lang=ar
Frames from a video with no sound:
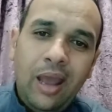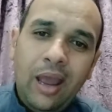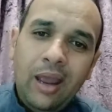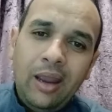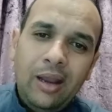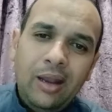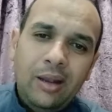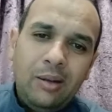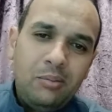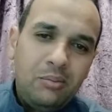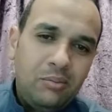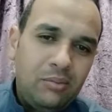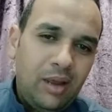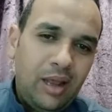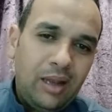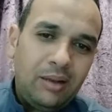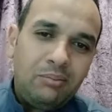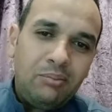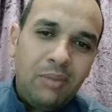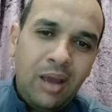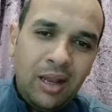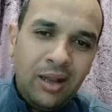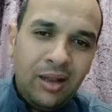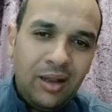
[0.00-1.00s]
حلم
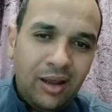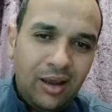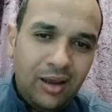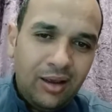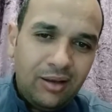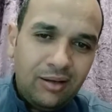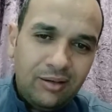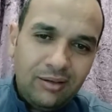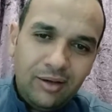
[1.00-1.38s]
اتمنى